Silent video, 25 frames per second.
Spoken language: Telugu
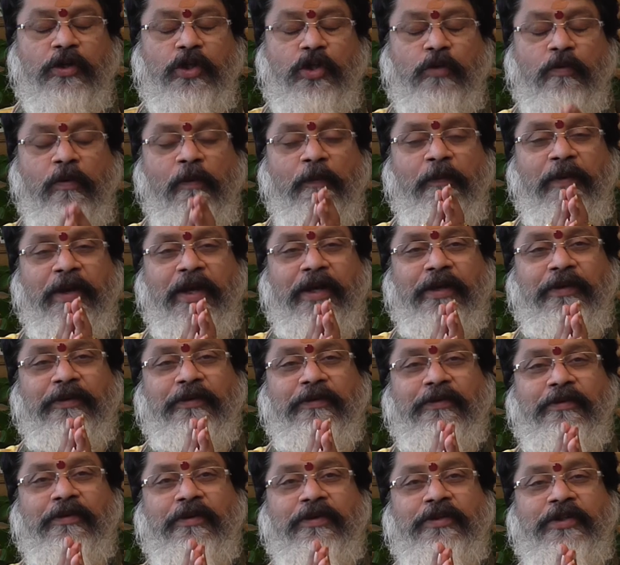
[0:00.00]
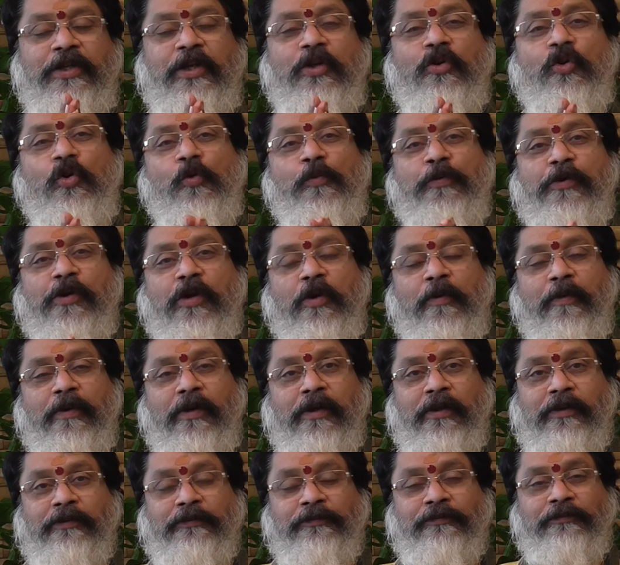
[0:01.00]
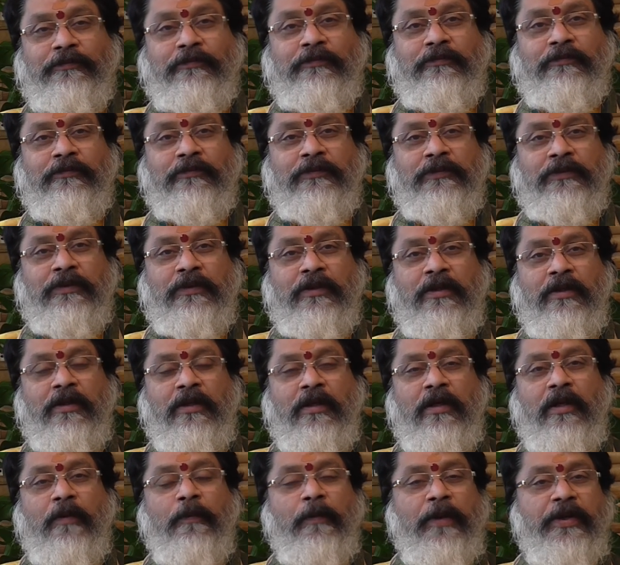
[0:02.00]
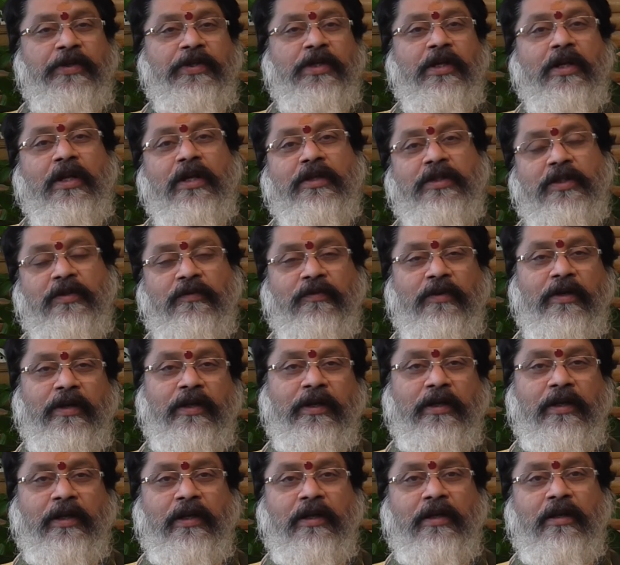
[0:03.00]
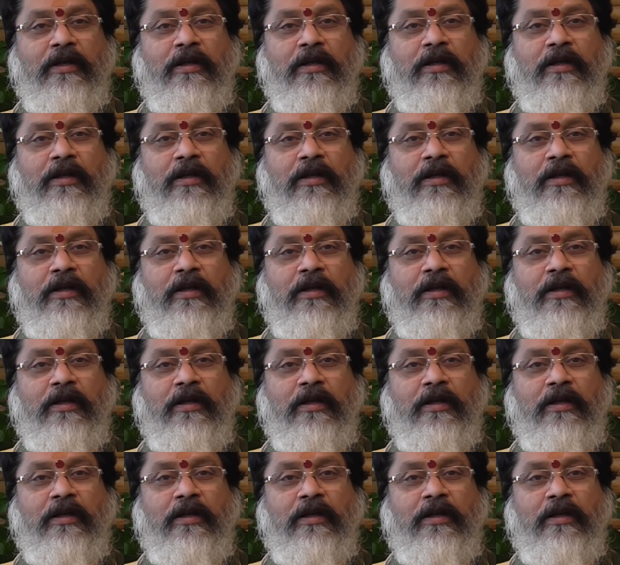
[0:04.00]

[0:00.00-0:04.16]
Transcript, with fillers: శుభం వ్యాతం శ్రీ గురుభ్యో నమ మేషరాశి వారికి